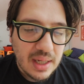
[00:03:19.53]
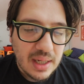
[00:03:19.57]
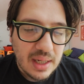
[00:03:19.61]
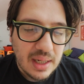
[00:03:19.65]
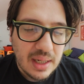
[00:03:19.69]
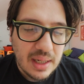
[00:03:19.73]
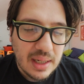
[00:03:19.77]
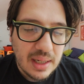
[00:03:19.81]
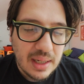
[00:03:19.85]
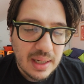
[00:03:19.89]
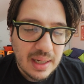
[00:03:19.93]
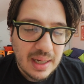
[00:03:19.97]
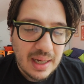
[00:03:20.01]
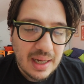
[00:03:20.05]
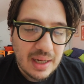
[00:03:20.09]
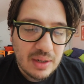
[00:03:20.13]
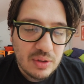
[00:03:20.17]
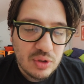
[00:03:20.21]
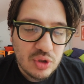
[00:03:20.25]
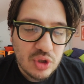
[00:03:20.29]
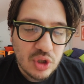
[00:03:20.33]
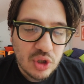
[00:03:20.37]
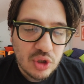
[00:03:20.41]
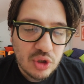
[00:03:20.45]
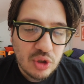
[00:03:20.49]
eh, a
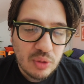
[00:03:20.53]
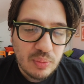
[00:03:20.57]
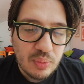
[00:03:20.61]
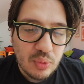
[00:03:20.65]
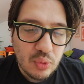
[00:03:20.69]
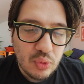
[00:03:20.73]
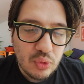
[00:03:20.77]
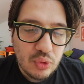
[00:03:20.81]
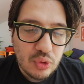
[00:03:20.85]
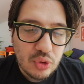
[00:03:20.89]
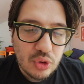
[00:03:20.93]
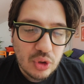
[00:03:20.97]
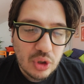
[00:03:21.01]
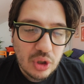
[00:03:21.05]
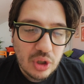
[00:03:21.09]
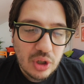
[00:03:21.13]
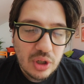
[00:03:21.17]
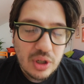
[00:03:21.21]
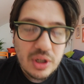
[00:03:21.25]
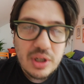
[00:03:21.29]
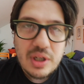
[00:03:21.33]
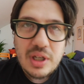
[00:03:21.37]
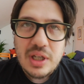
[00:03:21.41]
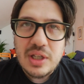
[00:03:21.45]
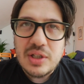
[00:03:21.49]
un certo
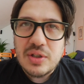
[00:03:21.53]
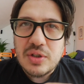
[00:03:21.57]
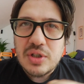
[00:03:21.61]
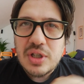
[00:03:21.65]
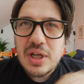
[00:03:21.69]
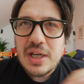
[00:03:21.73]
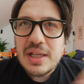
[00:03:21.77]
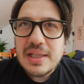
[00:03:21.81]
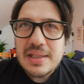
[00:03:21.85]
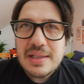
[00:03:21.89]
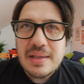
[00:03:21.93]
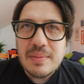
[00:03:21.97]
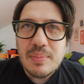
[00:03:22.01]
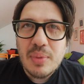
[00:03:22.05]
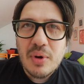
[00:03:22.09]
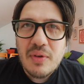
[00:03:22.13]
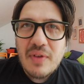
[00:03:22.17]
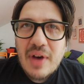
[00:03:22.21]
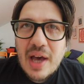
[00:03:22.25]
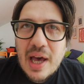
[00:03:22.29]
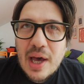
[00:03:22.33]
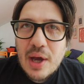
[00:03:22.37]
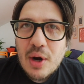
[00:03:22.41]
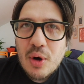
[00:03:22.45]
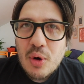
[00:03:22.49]
punto i socialisti
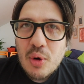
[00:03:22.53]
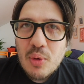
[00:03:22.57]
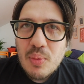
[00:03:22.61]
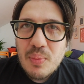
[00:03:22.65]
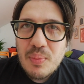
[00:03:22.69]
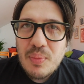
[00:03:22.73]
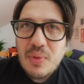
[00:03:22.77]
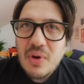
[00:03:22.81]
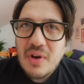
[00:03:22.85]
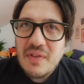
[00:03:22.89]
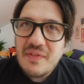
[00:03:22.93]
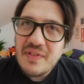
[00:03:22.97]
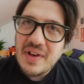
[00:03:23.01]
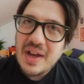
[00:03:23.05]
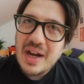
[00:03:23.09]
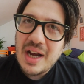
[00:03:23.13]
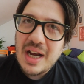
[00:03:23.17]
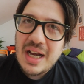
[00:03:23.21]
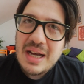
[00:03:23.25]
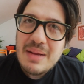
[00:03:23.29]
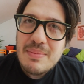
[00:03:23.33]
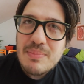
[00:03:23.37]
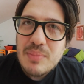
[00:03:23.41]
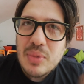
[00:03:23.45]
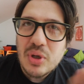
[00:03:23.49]
provarono un po' a fare
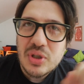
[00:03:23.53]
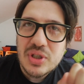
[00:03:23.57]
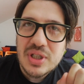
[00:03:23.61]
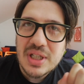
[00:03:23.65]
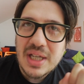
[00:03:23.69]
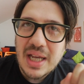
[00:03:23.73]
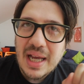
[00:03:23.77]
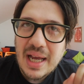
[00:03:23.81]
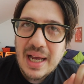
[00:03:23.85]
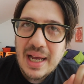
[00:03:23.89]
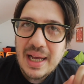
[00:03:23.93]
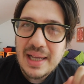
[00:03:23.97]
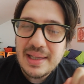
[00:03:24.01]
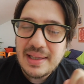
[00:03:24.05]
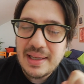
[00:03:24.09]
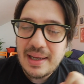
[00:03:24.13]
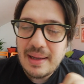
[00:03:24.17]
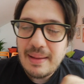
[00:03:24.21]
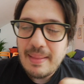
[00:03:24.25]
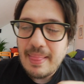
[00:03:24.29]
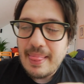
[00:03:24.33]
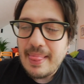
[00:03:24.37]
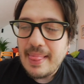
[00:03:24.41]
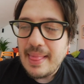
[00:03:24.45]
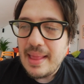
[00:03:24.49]

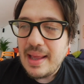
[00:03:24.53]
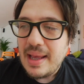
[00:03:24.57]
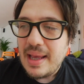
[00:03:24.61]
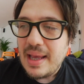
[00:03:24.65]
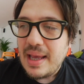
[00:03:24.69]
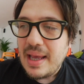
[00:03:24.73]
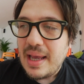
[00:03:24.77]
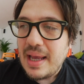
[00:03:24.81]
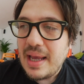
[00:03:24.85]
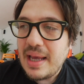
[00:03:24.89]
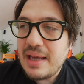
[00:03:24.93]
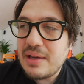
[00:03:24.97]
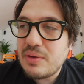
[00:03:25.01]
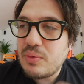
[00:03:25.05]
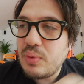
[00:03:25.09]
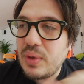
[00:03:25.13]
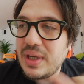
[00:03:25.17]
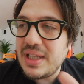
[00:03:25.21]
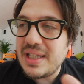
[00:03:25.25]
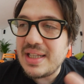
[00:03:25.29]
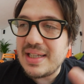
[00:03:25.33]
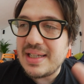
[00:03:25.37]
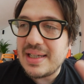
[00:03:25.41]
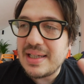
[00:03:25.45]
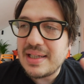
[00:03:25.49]
l'imboscata e
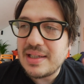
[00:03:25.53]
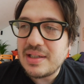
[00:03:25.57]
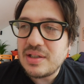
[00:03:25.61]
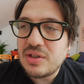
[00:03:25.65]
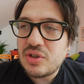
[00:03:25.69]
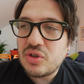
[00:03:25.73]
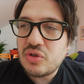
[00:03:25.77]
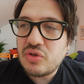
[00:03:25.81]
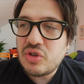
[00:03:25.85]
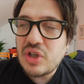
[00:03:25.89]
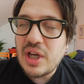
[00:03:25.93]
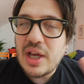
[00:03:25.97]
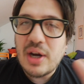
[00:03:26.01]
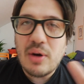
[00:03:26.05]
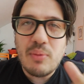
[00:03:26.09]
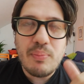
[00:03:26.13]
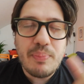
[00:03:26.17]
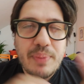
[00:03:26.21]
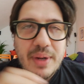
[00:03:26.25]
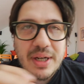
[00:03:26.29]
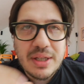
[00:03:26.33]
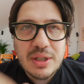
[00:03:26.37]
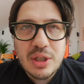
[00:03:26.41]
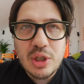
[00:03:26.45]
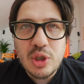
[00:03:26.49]
quindi c'era un
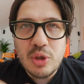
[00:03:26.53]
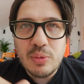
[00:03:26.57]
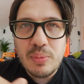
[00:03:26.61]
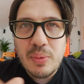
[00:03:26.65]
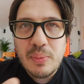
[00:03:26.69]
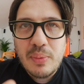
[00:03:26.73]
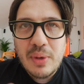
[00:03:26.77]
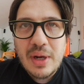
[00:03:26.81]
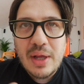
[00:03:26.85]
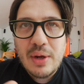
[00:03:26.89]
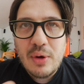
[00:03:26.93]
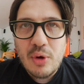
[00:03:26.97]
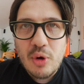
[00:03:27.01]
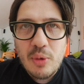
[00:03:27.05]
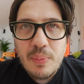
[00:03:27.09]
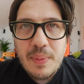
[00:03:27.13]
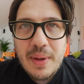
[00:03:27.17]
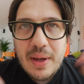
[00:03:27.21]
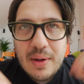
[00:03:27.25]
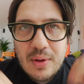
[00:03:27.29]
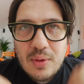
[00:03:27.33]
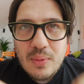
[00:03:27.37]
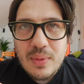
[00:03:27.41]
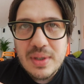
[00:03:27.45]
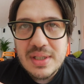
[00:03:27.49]
partito popolare
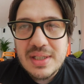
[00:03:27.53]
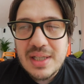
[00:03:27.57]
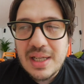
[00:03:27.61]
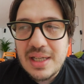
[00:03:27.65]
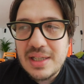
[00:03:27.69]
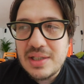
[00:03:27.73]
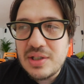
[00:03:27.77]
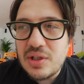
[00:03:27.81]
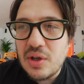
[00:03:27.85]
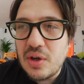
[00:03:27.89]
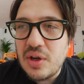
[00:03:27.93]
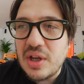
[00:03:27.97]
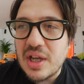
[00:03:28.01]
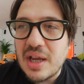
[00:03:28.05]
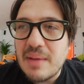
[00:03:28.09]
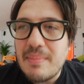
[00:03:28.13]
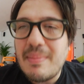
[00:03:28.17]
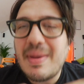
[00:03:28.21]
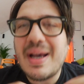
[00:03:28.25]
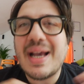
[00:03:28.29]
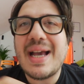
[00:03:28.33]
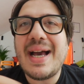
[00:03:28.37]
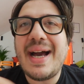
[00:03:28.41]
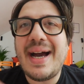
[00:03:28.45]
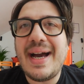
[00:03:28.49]
europeo in queste elezioni che
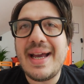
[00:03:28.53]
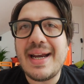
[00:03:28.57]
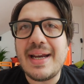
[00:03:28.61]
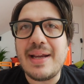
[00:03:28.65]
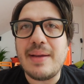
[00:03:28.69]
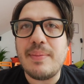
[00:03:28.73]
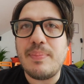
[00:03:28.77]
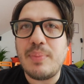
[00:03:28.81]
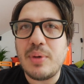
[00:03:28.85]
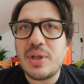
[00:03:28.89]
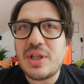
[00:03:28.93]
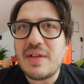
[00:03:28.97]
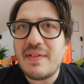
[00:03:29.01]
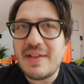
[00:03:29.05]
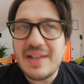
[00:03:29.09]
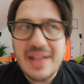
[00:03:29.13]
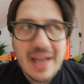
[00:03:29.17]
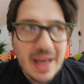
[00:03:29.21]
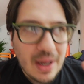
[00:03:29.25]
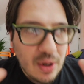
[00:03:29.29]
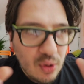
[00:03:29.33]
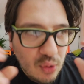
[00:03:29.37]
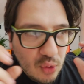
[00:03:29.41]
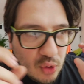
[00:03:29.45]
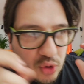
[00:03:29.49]
magari poteva
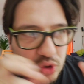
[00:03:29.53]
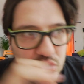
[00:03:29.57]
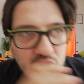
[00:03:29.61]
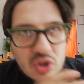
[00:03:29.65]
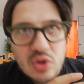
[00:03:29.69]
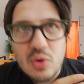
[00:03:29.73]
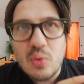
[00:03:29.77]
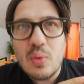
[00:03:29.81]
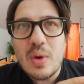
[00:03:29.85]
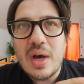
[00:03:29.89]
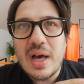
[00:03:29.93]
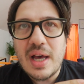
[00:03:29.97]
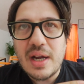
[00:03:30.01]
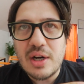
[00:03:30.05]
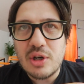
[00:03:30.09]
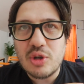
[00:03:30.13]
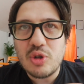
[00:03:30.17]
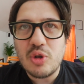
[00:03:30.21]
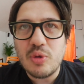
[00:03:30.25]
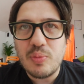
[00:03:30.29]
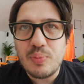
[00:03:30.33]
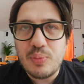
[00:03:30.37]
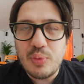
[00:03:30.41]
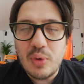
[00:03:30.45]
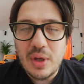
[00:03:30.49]
dare uno
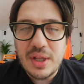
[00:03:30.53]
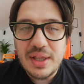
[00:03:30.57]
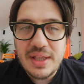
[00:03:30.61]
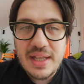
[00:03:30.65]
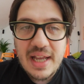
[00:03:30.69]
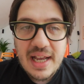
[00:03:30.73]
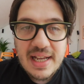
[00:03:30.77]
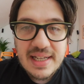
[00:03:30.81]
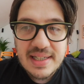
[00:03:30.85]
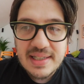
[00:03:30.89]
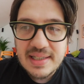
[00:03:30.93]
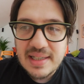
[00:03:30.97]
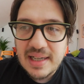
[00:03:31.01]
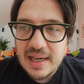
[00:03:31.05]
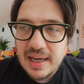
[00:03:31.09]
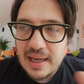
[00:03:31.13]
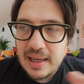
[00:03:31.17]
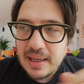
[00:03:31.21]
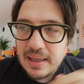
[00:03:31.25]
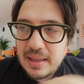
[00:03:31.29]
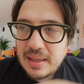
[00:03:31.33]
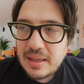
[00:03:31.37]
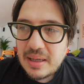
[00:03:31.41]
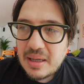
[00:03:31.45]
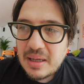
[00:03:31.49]
sguardo più a
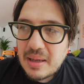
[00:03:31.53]
destra,